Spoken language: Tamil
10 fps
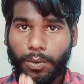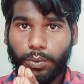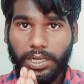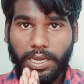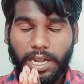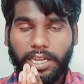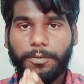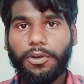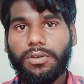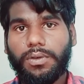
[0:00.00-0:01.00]
உங்களுக்கு
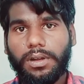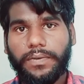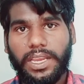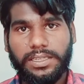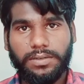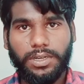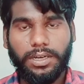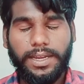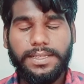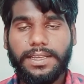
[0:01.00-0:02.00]
கண்டிப்பாக ஒரு நோட்டிஃபிகேஷன்
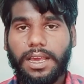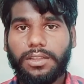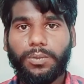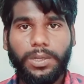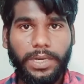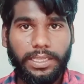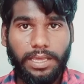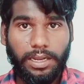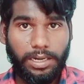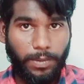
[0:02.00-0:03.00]
வரும் கைஸ் அது மூலிமா நீங்கள்
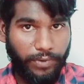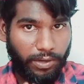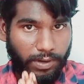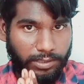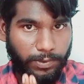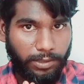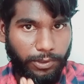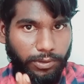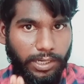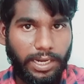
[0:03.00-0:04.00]
தாராளமாக வீடியோ வாட்ச் பண்ணி
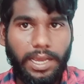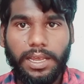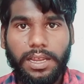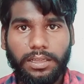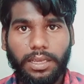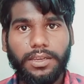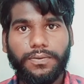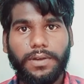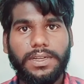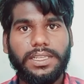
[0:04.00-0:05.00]
முடியும் ஓகேங்களா தேங்க்யூ
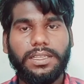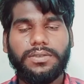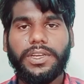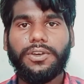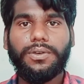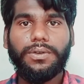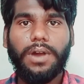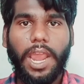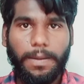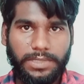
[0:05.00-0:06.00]
ஃபார் வாட்சிங் திஸ் வீடியோ
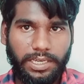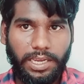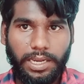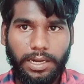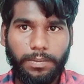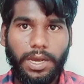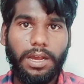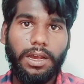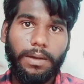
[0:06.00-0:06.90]
ஐஎம்சிகே நண்பா